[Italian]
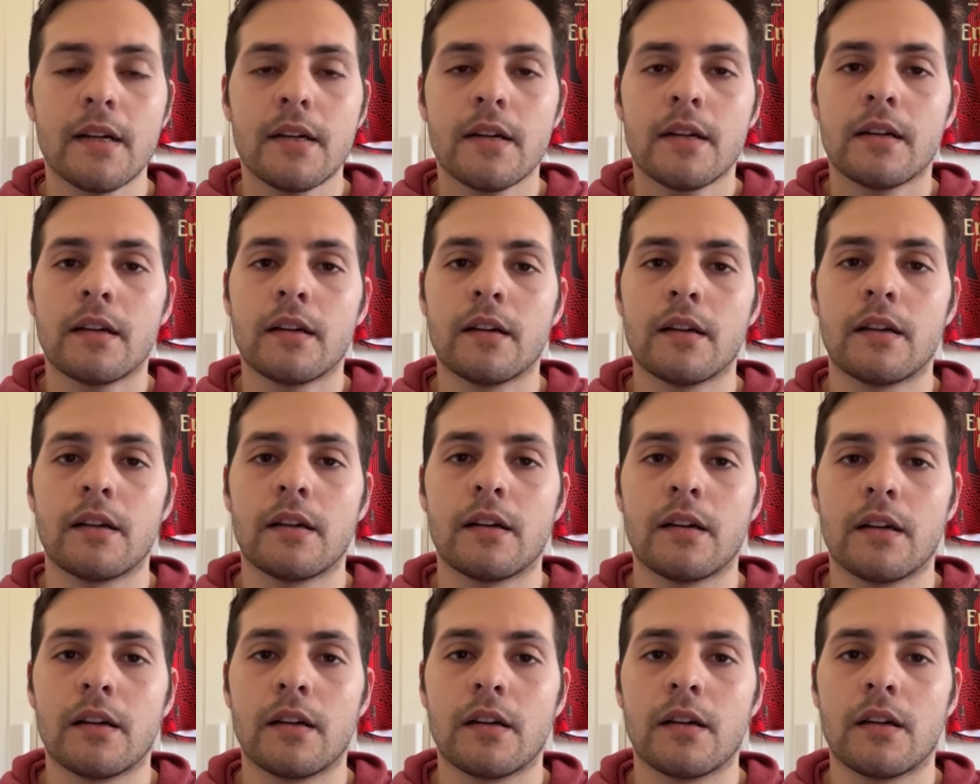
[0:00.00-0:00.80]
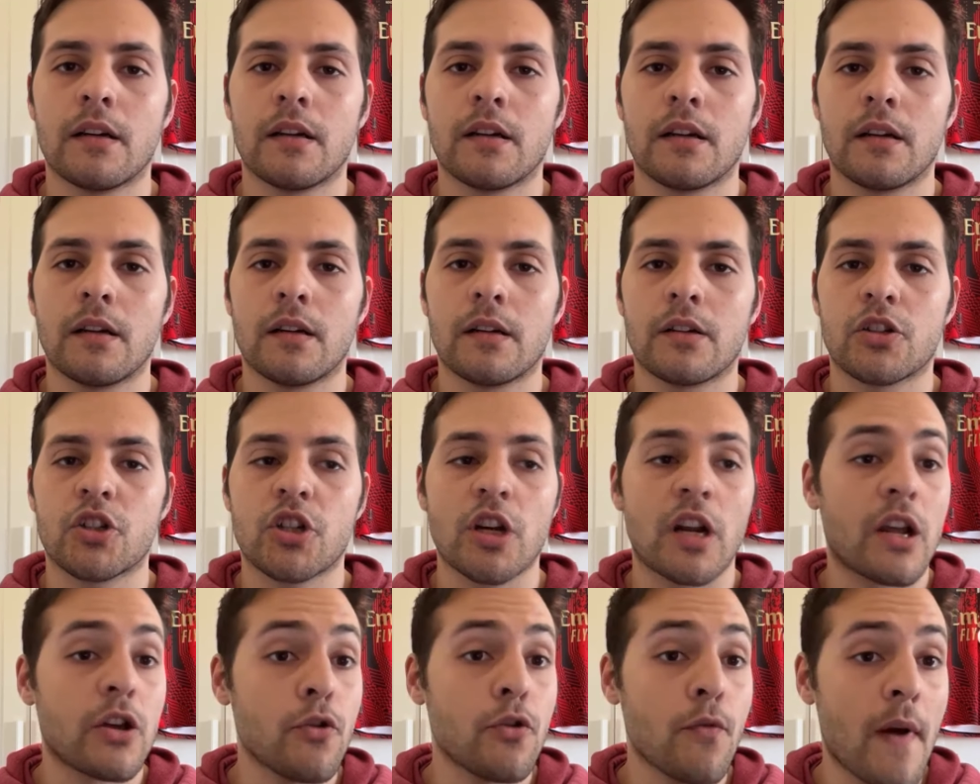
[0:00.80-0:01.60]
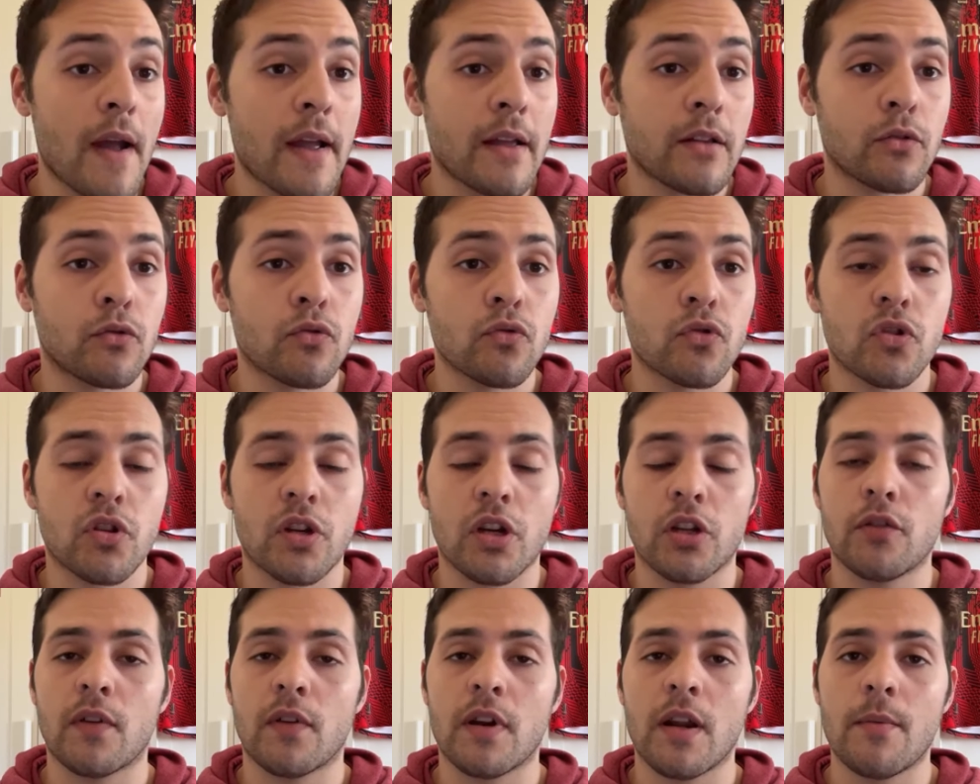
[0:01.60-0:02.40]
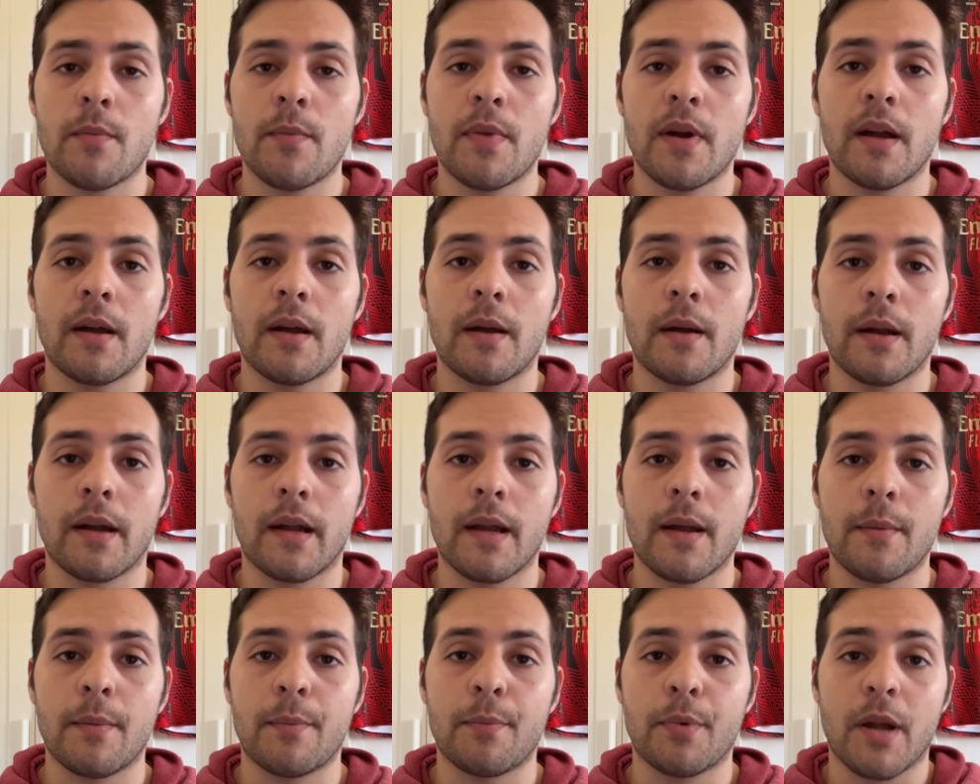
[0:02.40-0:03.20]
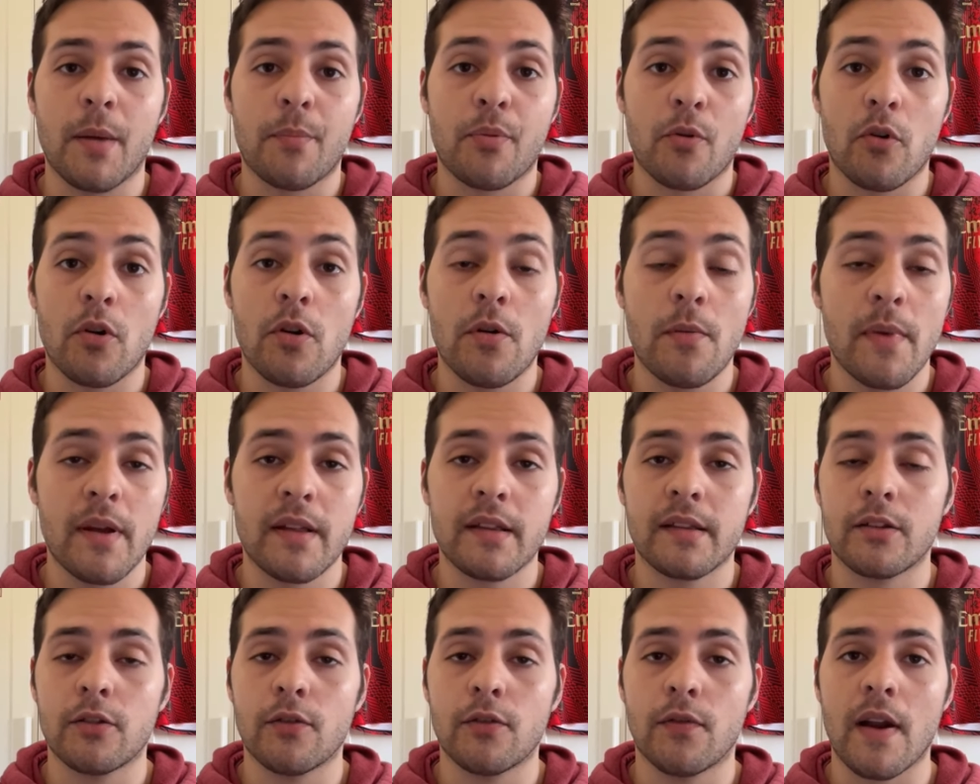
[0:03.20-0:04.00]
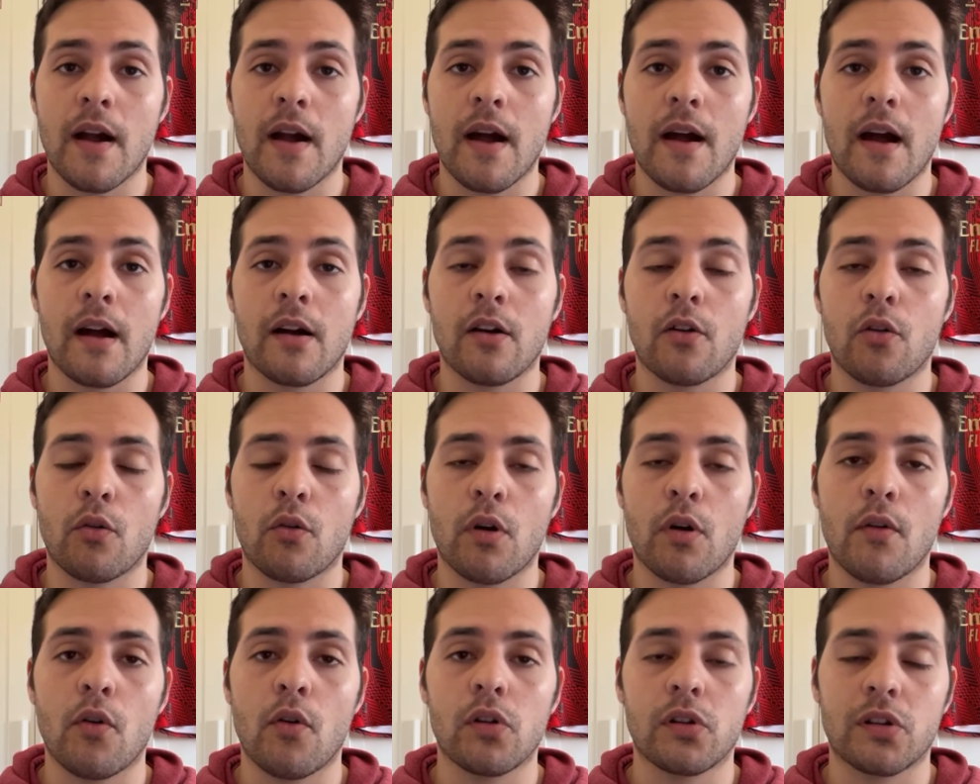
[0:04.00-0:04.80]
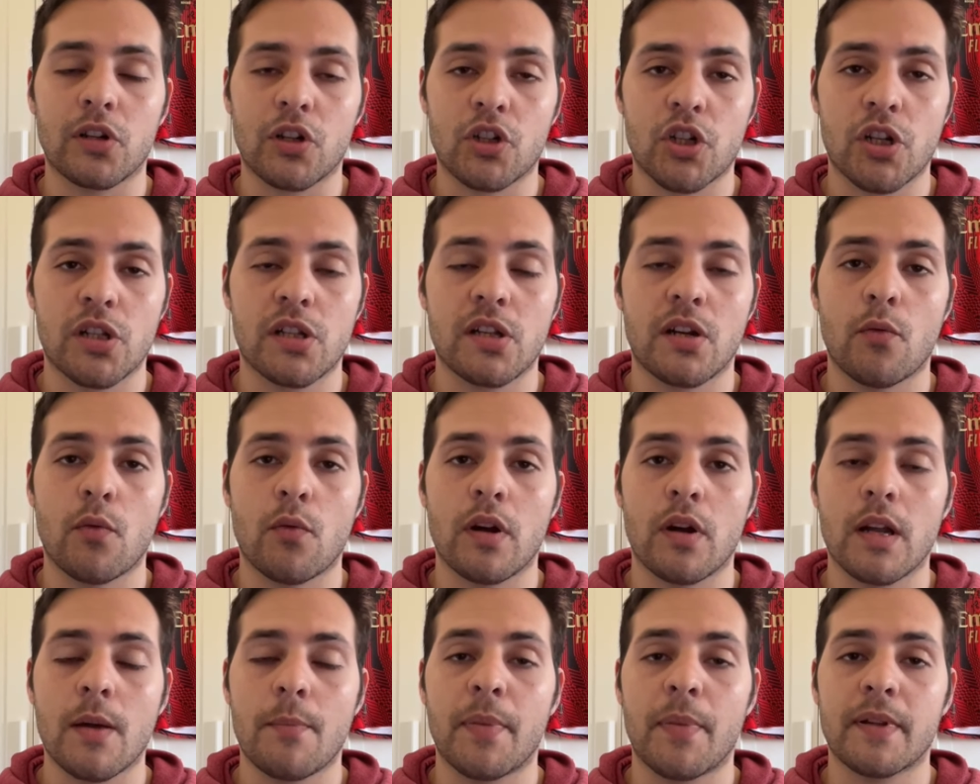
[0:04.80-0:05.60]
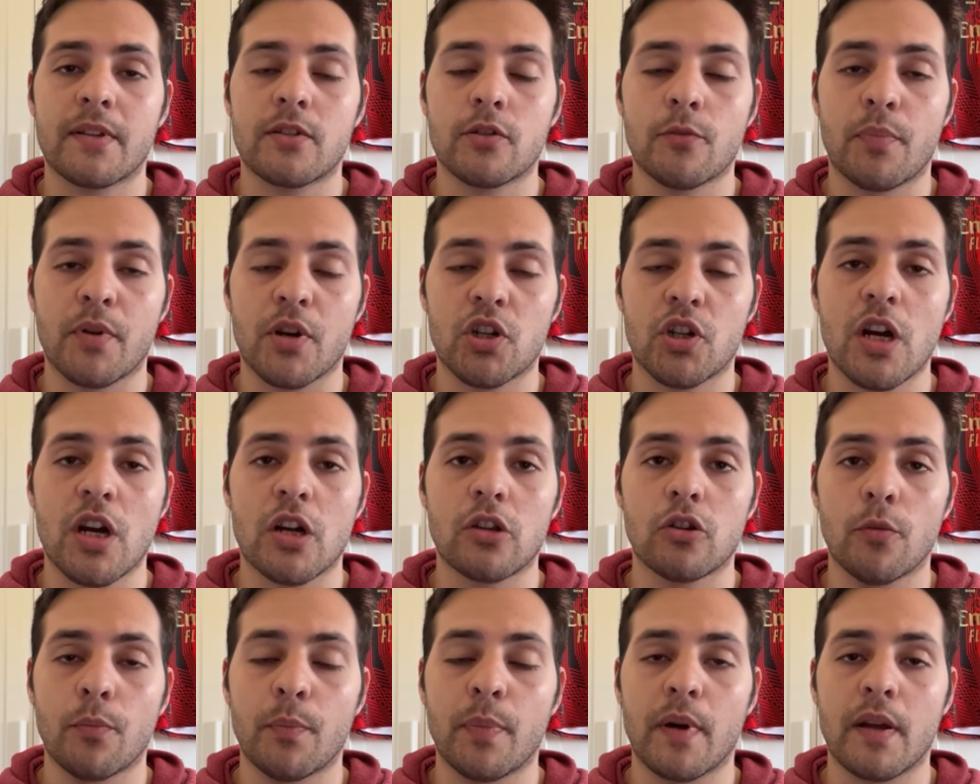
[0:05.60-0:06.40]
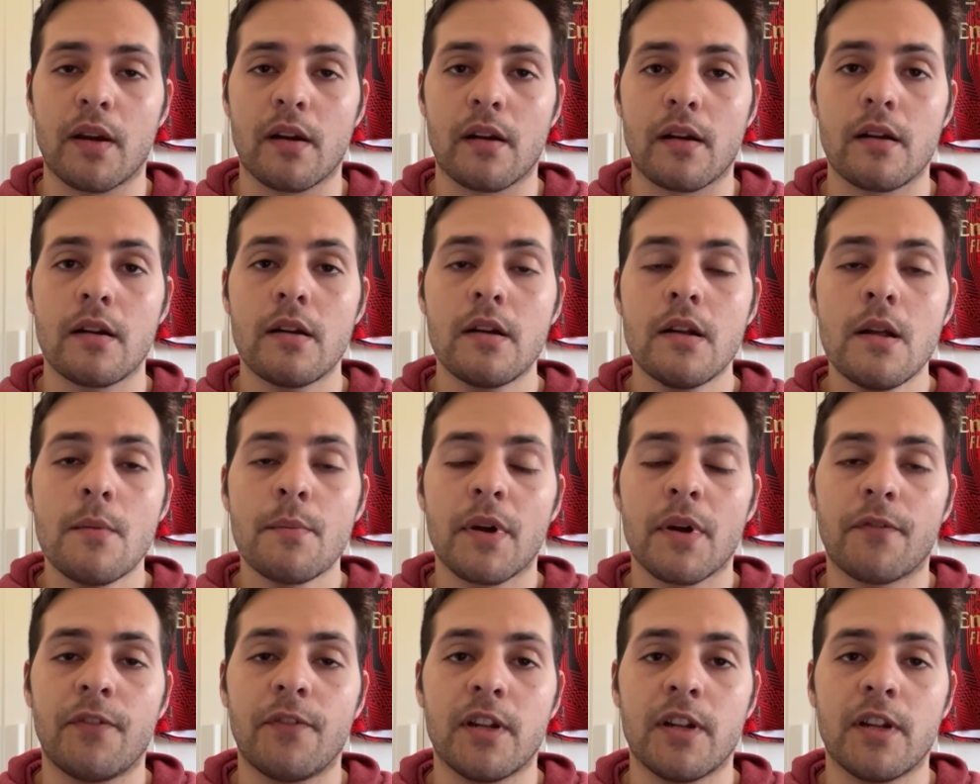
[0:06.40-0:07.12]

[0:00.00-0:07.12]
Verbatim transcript: eh, c'è la Juventus che, dovrebbe, che, che, probabilmente dovrà ancora una volta cedere qualche pezzo pregiato per, per